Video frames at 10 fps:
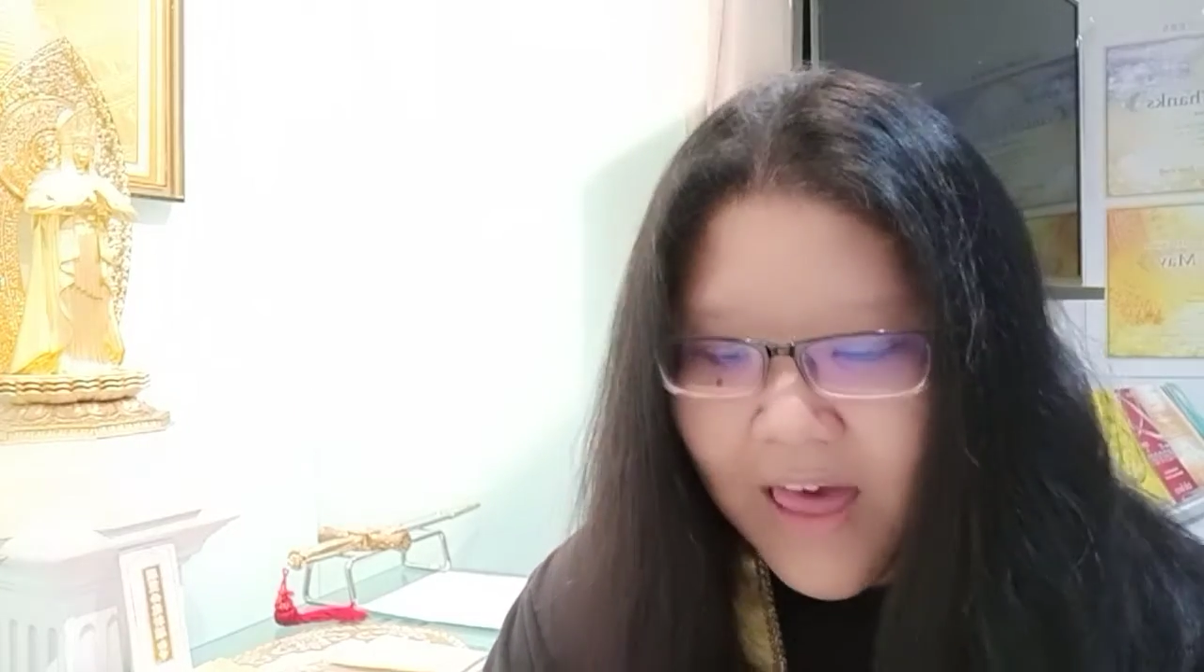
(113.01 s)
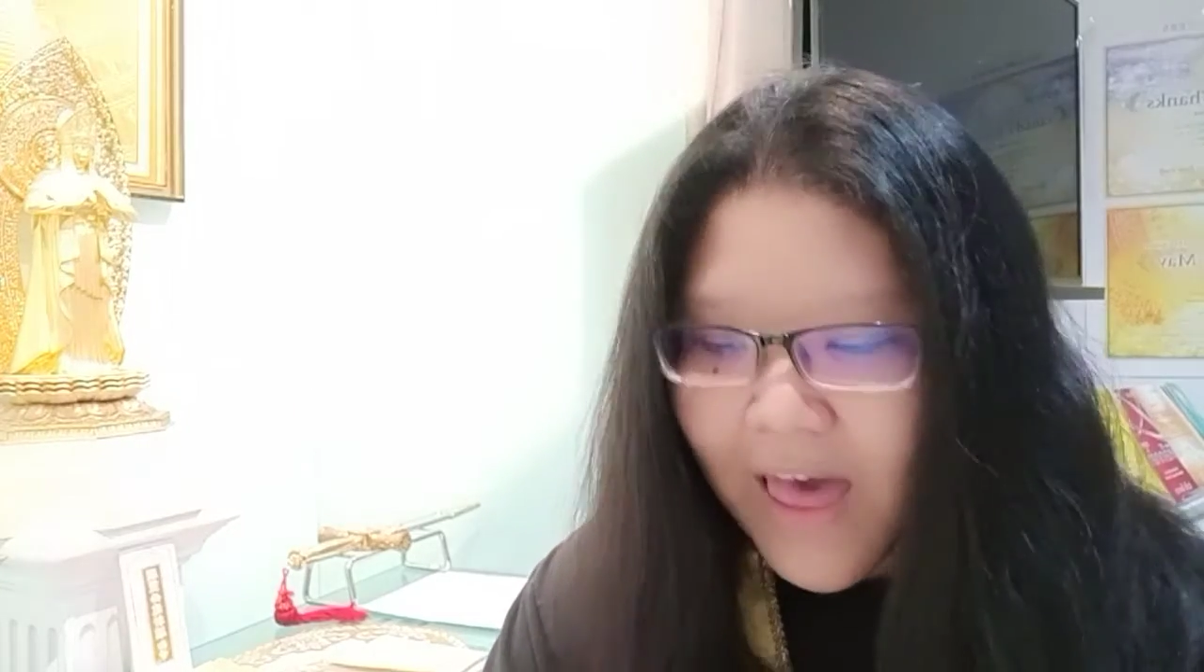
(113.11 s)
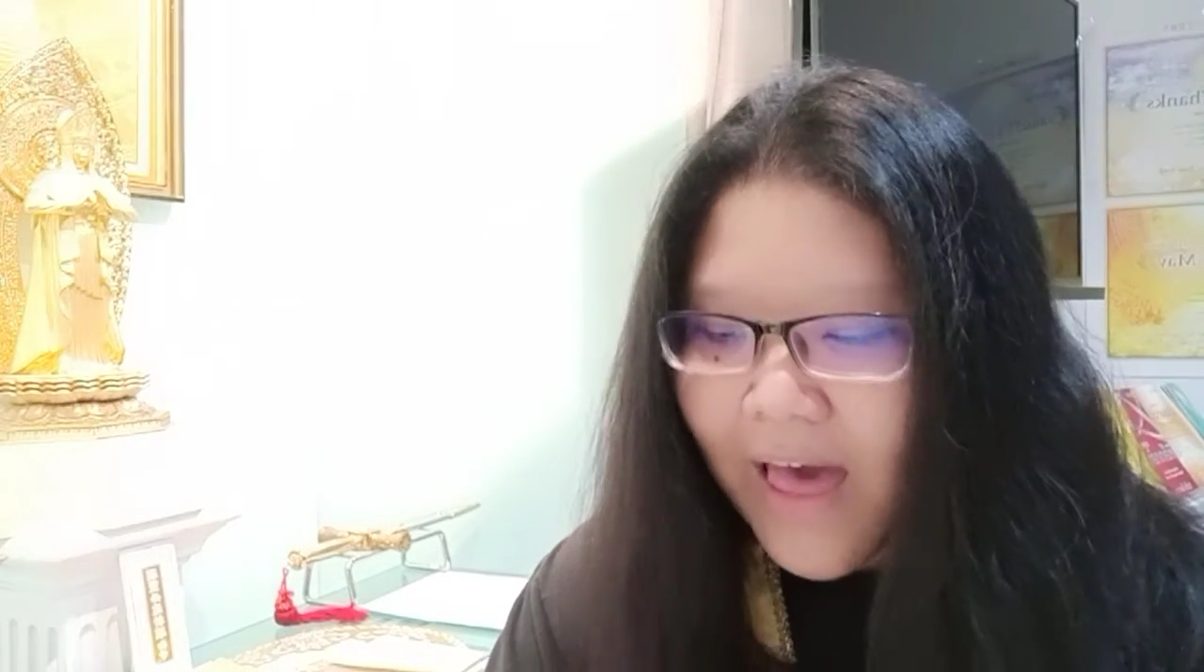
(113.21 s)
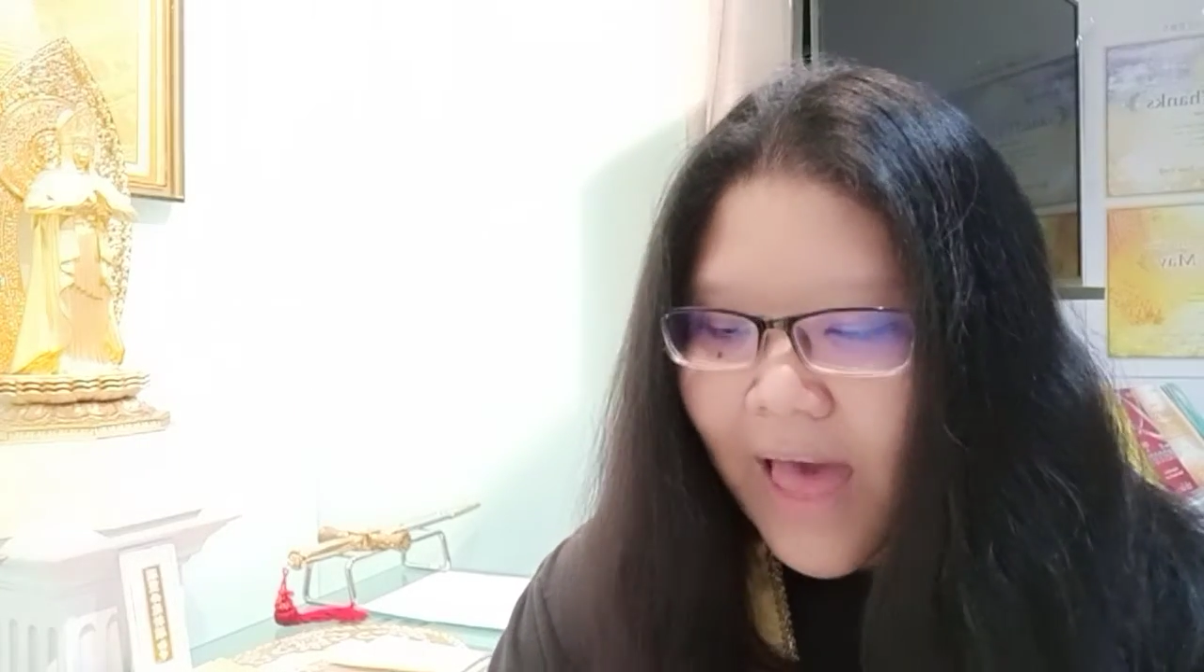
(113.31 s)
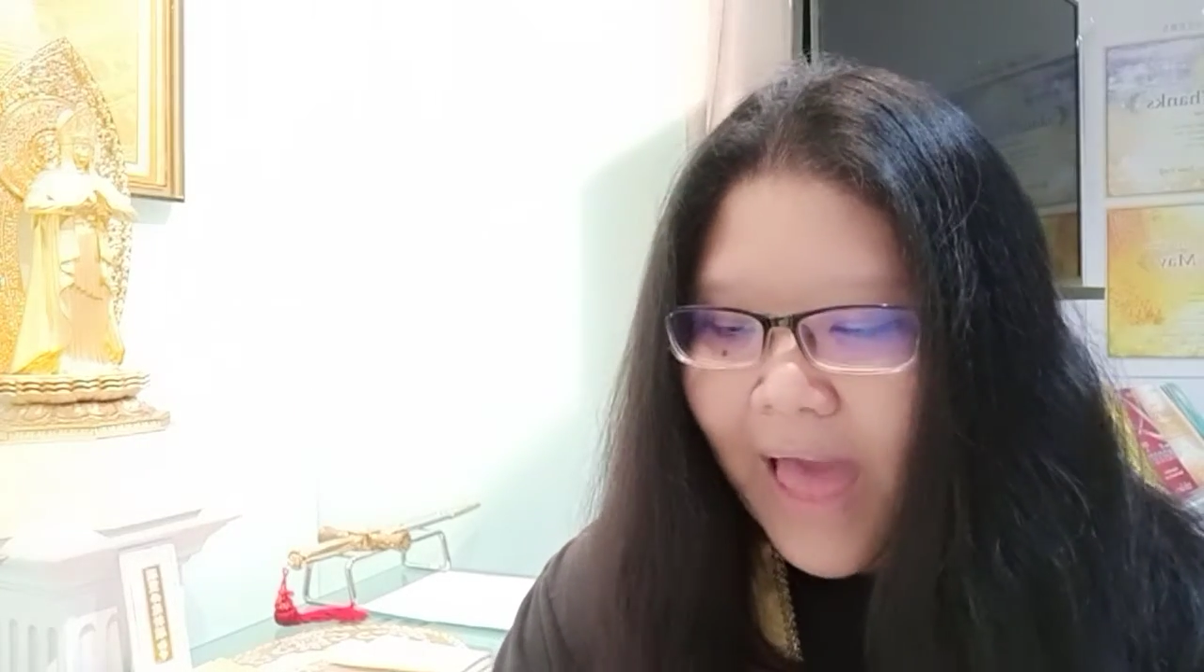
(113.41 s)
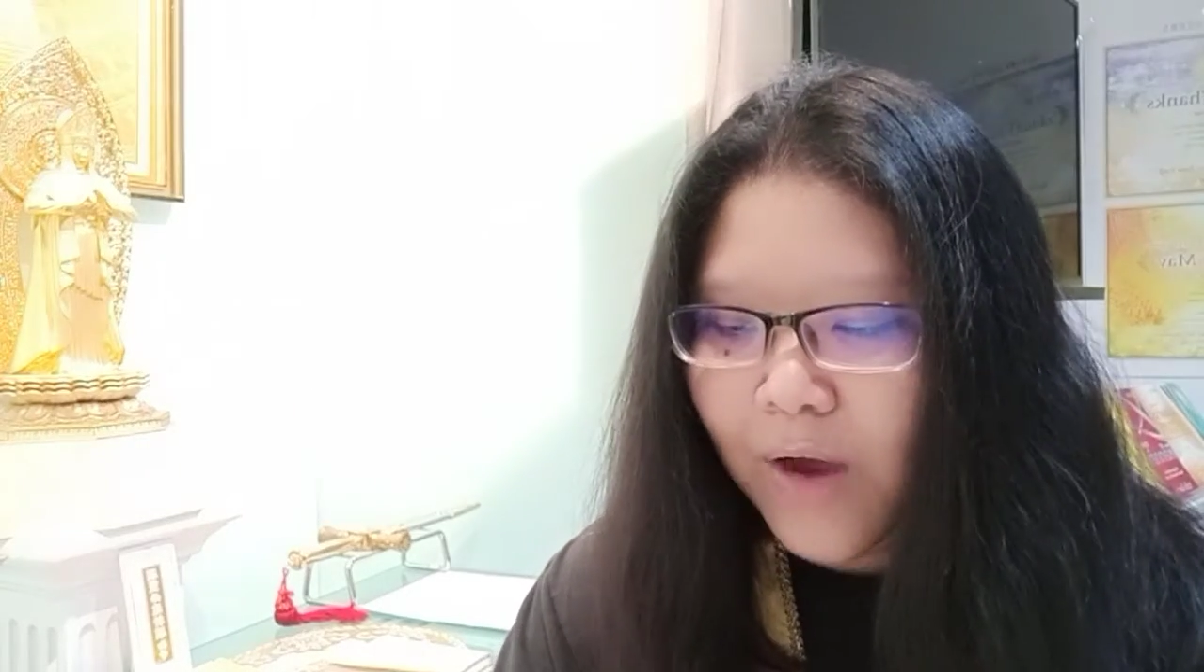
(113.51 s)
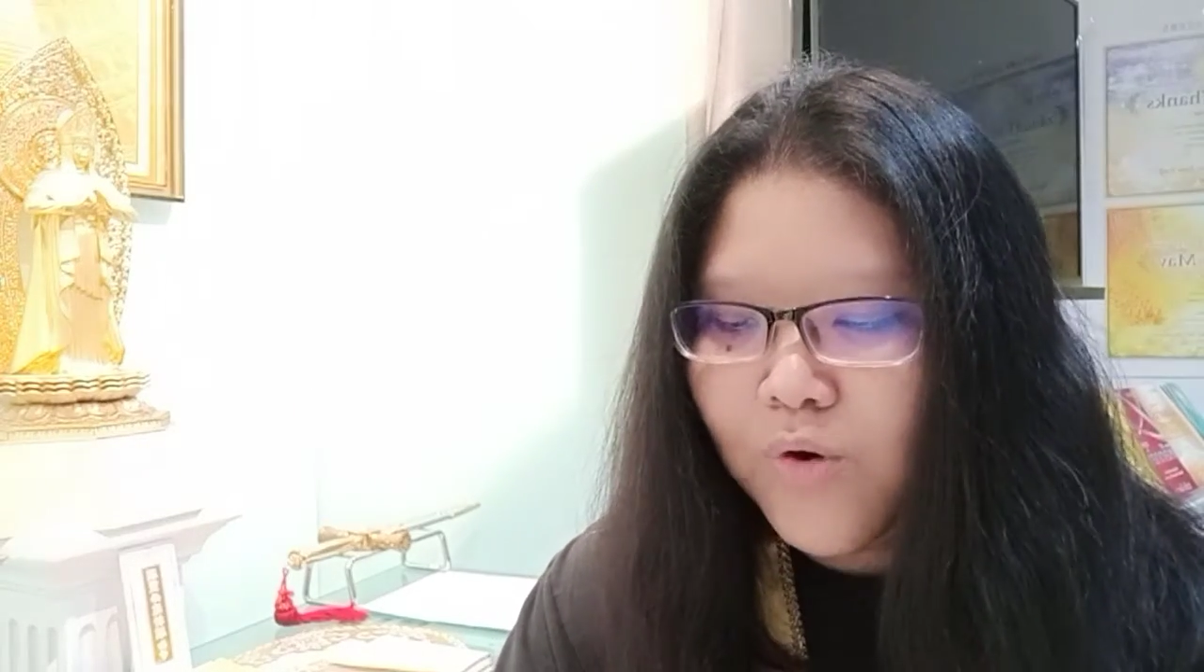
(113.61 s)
ๆ หาก